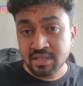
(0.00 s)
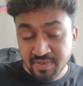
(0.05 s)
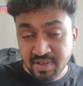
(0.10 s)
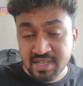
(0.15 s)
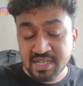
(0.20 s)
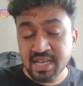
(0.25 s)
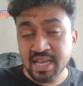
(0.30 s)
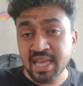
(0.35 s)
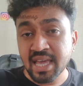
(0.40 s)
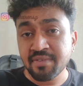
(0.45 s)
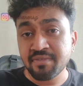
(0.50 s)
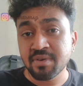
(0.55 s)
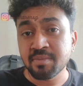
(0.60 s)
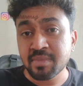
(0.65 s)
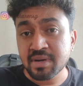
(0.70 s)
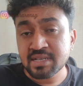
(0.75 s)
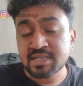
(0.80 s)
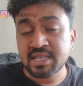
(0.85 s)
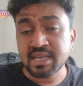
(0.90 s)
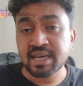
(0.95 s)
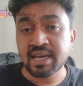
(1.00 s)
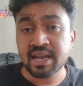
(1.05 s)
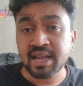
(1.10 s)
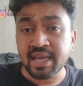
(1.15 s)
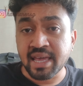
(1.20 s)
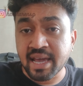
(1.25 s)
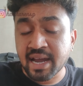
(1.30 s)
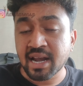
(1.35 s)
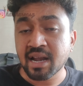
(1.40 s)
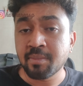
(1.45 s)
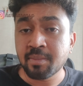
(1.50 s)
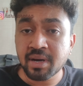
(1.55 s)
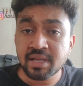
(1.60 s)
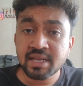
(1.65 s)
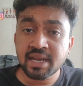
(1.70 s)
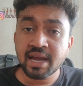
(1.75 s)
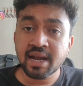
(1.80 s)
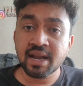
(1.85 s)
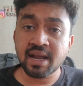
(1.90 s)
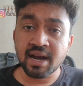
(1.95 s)
விஜய விமர்சிக்கிற எங்களை
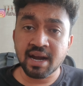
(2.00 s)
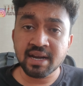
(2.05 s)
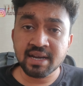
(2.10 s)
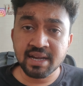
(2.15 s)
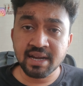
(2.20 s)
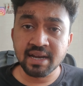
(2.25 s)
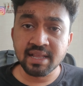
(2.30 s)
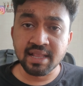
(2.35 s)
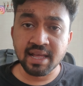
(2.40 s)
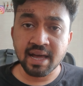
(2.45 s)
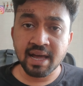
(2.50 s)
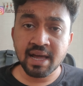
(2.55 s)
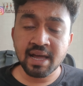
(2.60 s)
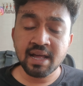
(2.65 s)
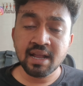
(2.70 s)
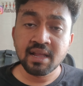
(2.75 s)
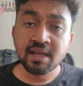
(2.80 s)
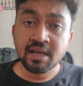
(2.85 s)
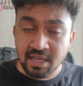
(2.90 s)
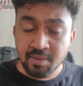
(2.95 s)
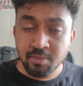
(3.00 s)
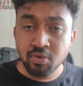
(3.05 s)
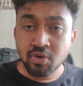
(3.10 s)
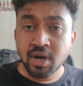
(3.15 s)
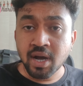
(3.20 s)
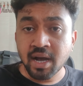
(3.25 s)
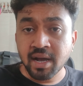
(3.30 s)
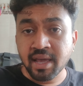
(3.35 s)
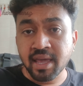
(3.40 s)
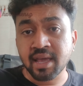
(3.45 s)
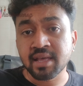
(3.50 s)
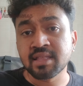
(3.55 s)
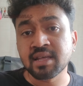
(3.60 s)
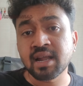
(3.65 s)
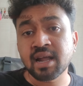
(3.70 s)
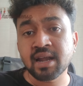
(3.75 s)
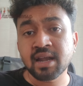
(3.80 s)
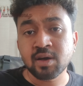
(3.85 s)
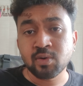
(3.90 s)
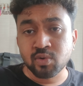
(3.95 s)
மாதிரியான ஆட்கள் தான் திமுகக்கு
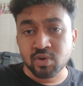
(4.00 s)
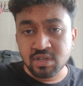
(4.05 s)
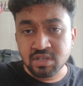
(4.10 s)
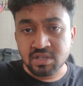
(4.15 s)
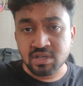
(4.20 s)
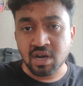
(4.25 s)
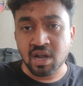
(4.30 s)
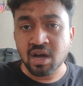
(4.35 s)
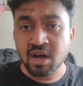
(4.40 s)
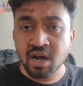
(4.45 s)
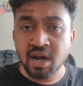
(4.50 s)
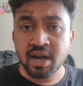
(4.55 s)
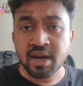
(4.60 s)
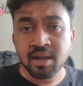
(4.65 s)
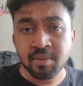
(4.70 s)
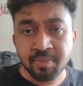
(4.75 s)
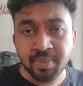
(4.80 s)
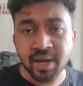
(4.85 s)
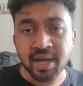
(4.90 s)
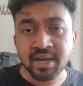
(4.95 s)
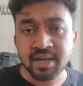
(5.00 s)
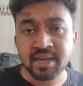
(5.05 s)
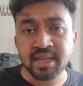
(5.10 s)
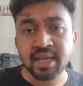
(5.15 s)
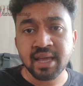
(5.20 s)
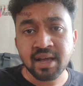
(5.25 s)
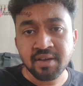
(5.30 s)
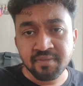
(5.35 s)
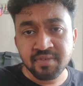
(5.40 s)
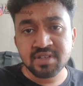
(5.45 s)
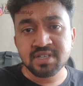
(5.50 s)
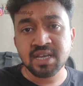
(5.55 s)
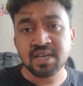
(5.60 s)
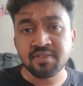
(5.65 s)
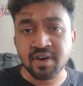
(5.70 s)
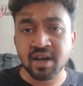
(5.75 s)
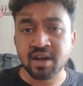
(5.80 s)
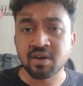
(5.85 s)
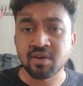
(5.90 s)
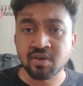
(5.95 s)
எதிரான ஒரு ஸ்ட்ராங்கான பார்ட்டியா
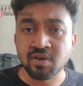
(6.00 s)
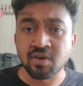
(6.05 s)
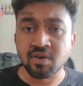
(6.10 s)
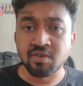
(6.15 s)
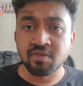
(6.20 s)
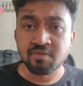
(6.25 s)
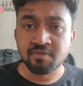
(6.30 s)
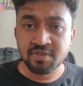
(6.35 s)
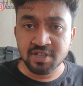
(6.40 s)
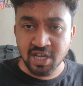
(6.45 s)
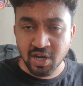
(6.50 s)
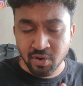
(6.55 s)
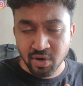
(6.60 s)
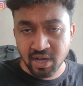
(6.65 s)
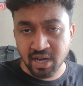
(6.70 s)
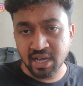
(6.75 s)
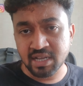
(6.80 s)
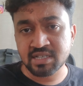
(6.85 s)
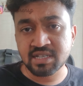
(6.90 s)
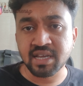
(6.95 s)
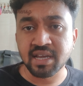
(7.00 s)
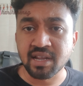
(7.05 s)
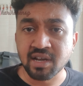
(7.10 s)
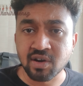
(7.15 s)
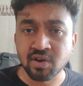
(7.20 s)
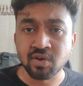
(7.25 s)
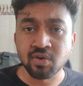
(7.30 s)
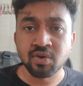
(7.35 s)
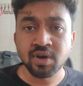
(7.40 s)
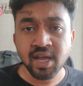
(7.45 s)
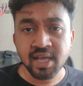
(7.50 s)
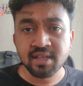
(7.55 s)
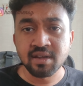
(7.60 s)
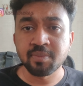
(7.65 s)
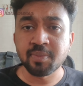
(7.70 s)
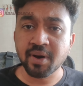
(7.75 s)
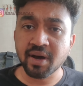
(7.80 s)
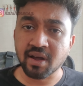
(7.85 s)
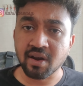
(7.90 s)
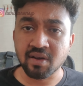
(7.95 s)
விஜய் வரணும் விஜயோட கட்சி இருக்கணும்னு
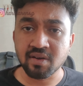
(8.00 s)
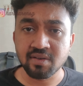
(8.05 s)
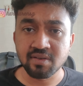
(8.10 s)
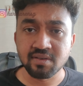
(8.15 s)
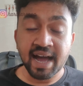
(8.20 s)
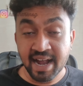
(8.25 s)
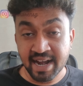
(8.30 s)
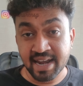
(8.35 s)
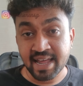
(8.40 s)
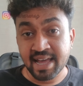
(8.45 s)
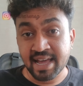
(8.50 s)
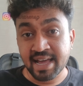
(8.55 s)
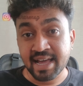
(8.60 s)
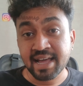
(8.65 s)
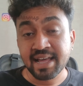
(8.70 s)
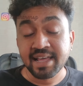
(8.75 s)
எதிர்பார்க்கிறோம் ஆனா